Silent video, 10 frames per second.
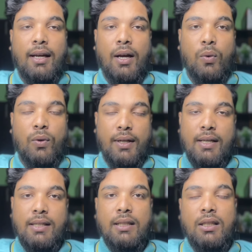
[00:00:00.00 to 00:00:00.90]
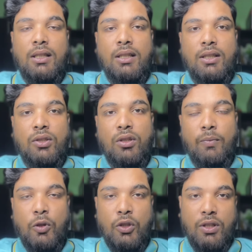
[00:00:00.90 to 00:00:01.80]
এখন এই যে তিরিশ কেজি করে
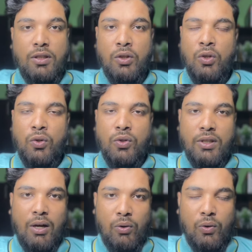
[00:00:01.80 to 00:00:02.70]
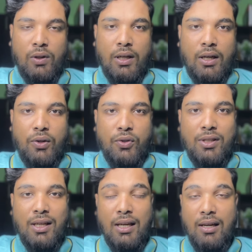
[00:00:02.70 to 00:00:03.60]
বস্তাজাতকরণ চাউলগুলো দেওয়া
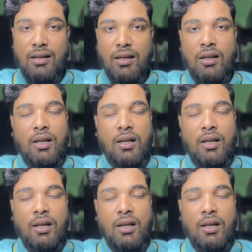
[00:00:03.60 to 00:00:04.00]
হচ্ছে এটা